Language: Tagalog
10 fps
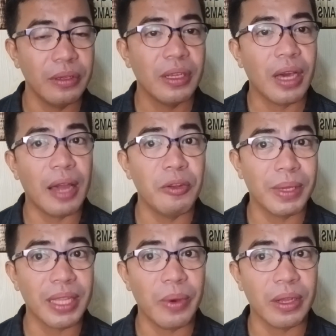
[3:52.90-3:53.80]
Ano ba
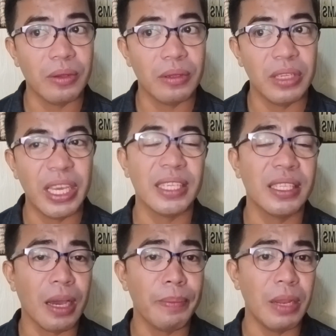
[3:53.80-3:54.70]
tawag doon? Yes,
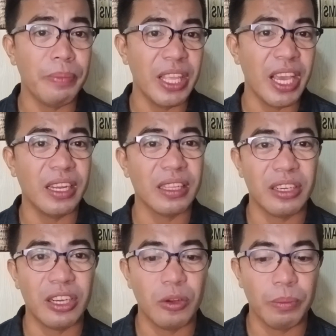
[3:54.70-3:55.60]
naka-Pilipinian na
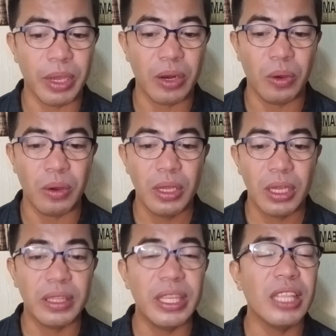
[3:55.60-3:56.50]
terno. Pero
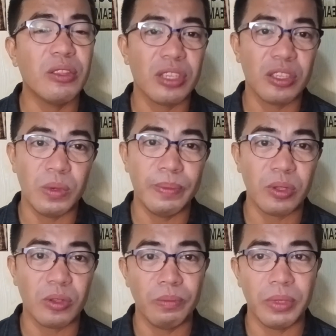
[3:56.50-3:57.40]
dito sa
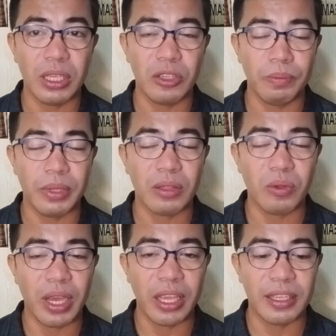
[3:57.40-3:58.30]
swimsuit competition,
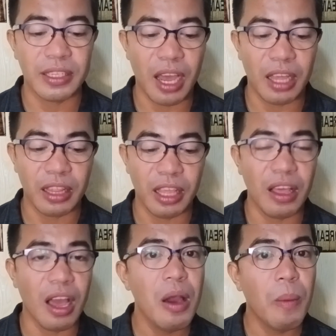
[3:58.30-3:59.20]
pinatunayan niya sa atin
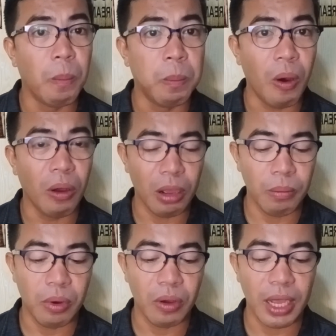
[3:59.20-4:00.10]
na
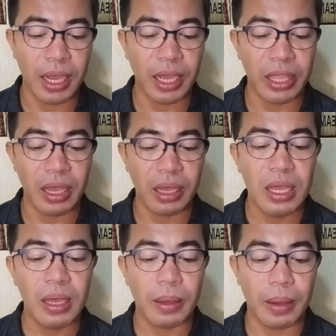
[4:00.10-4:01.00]
bonggang-bongga ang kanyang
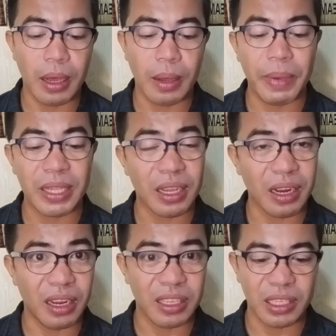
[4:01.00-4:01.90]
uh,
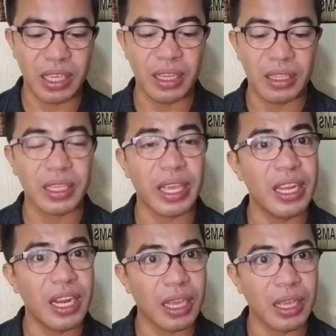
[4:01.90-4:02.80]
pasarela skills. Kaya
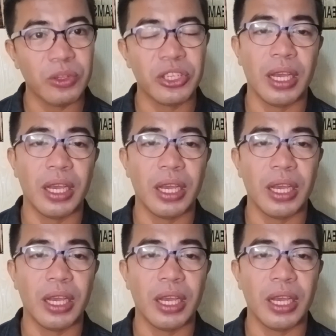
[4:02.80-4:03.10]
nilagay ko siya